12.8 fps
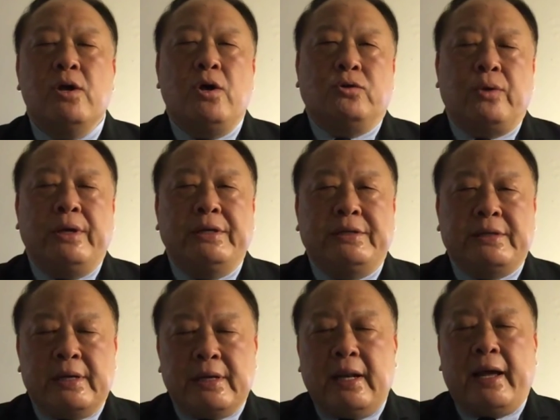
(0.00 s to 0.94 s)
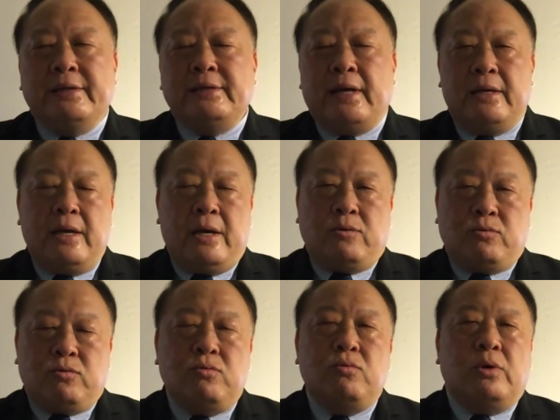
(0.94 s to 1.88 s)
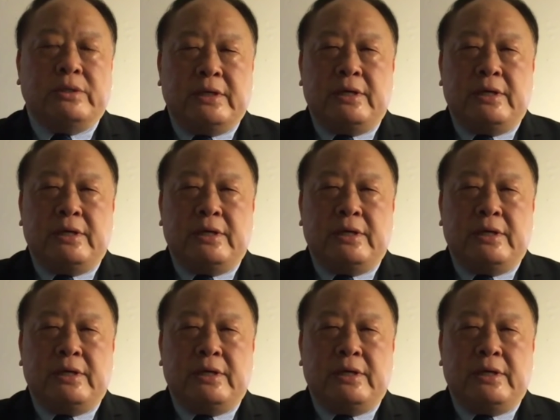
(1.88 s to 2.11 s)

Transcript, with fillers: 所以整个来讲，如果这